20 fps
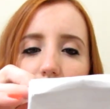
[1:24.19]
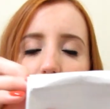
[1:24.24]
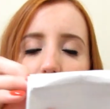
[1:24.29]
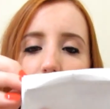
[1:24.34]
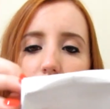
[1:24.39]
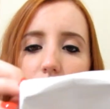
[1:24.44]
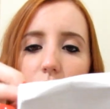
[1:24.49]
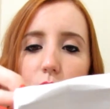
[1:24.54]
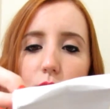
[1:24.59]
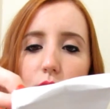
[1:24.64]

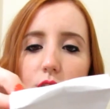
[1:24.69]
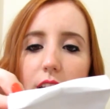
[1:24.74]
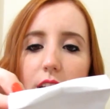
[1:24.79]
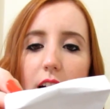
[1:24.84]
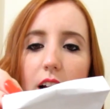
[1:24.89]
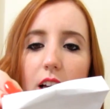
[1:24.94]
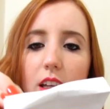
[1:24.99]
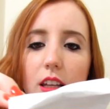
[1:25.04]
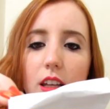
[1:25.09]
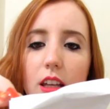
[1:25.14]
Deixa eu
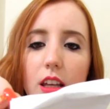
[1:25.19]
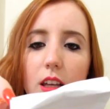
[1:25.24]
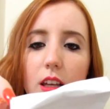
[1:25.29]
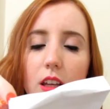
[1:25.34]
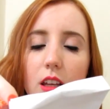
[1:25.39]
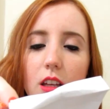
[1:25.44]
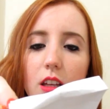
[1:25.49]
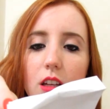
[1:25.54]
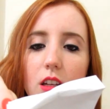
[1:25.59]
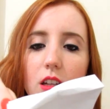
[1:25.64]
tirar aqui
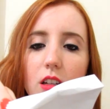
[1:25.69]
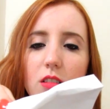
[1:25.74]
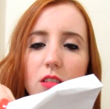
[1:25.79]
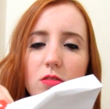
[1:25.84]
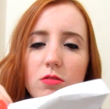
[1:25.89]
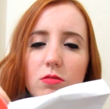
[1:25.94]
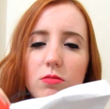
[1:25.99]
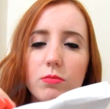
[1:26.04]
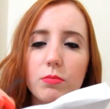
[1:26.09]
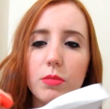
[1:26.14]

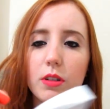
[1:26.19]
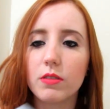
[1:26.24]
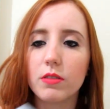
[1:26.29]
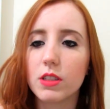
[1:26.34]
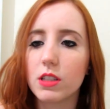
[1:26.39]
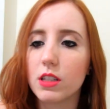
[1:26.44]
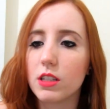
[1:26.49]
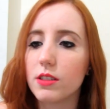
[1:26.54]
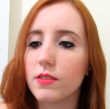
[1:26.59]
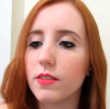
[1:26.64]
pra
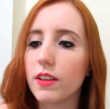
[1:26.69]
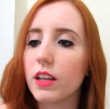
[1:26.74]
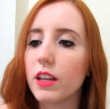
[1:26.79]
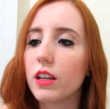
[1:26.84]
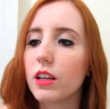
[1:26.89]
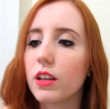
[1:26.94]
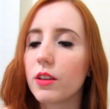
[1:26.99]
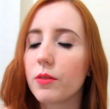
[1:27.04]
vocês verem.